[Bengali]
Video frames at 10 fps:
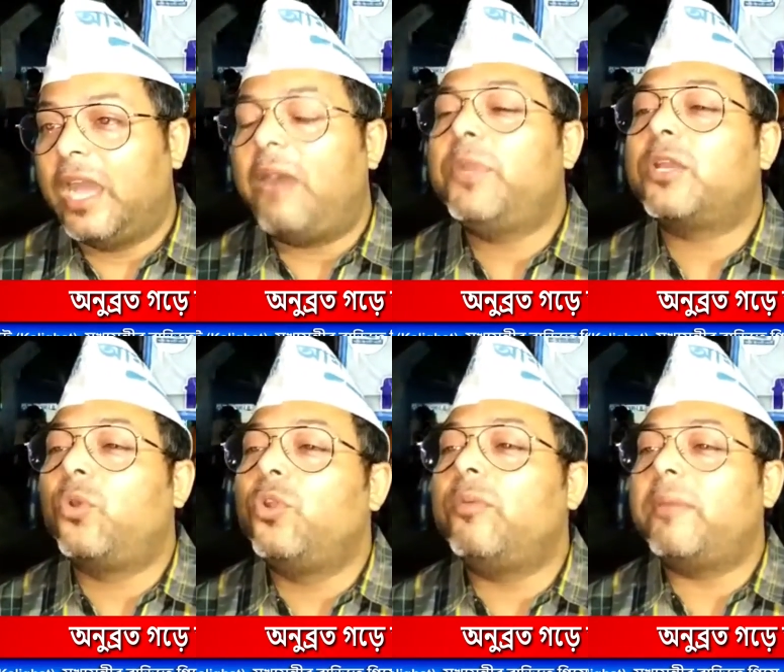আমরা
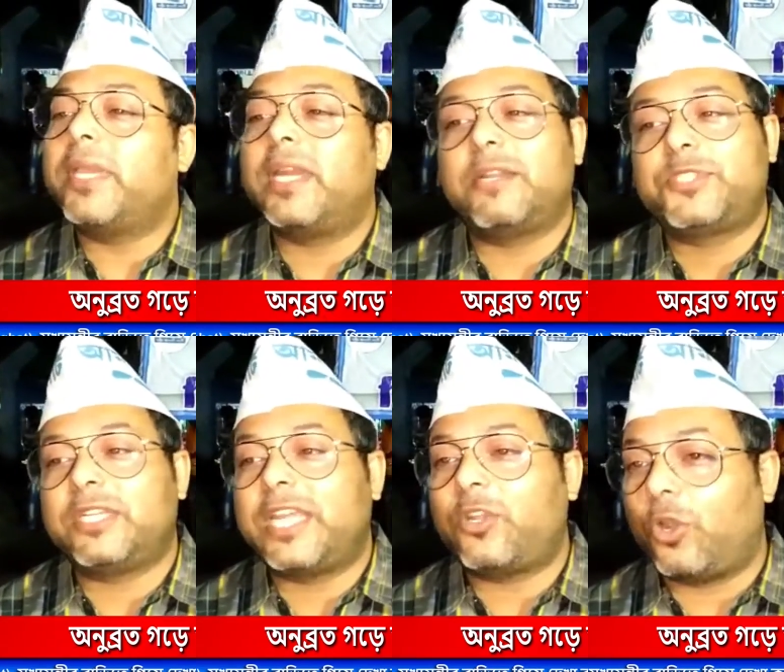কোনোভাবে
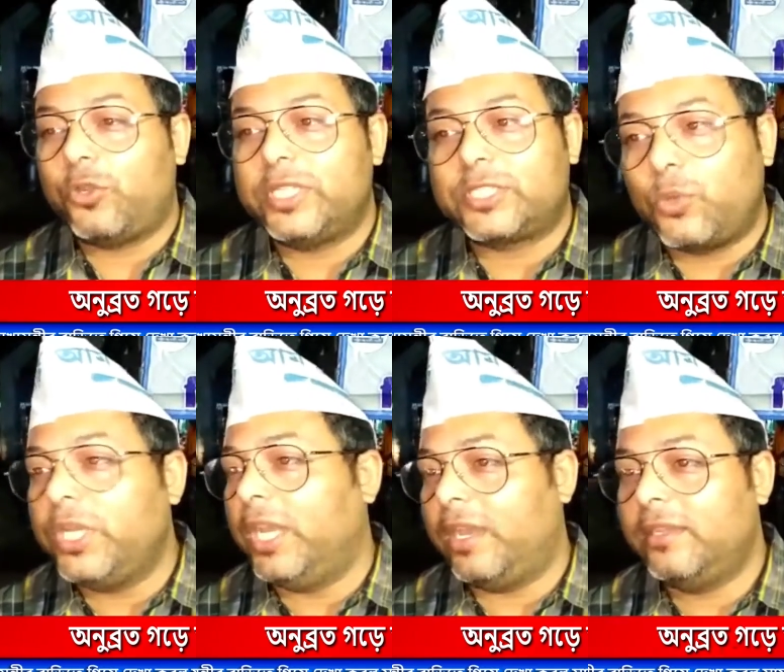করাপশনকে টলারেন্স
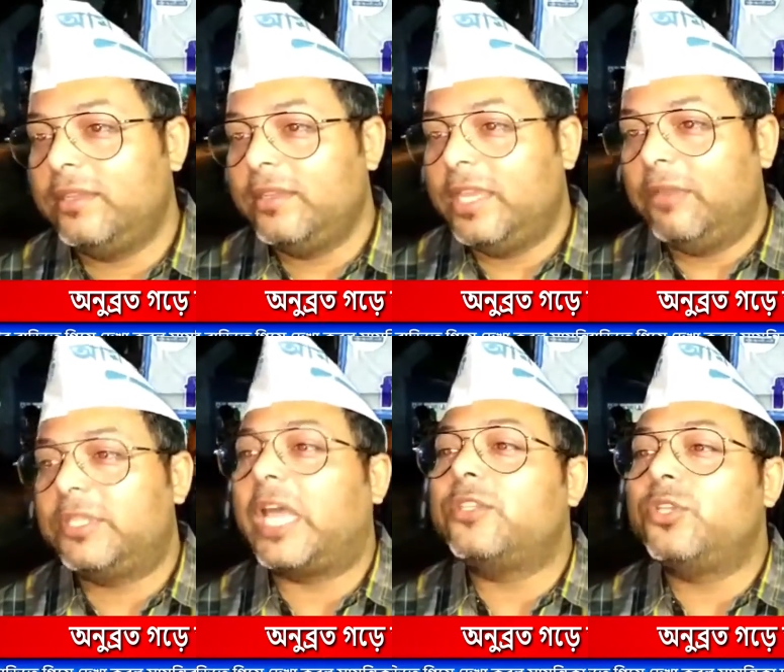করি না এবং
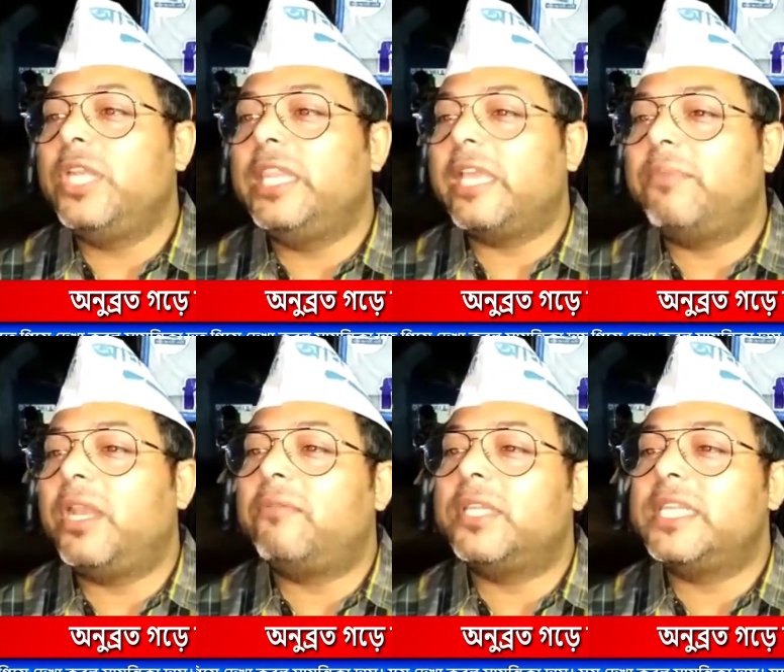তার জন্যই দেখবেন
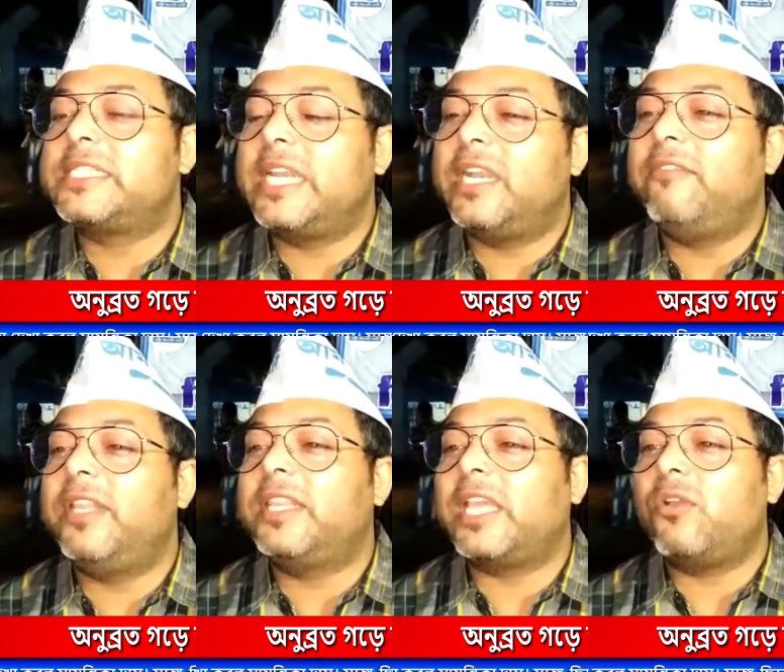আমাদের স্টেট
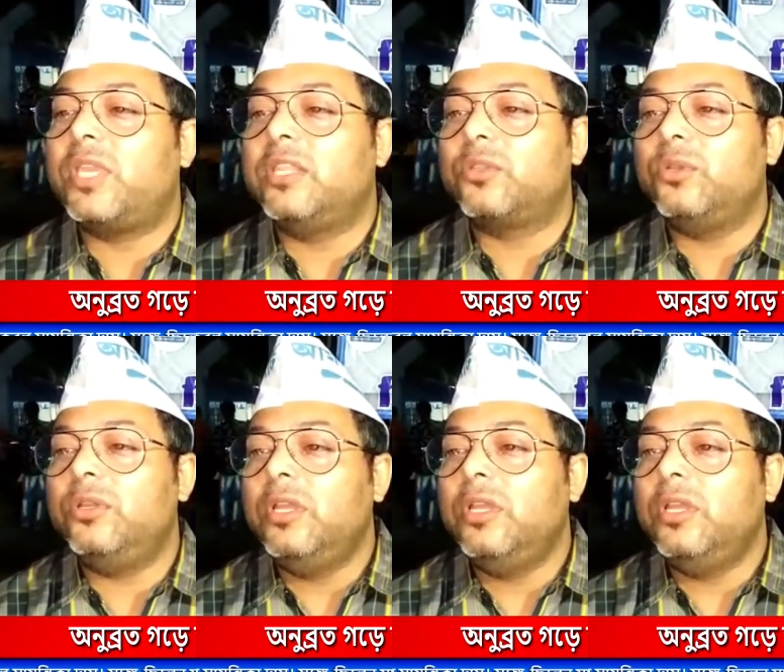লেভেল থেকেও কিন্তু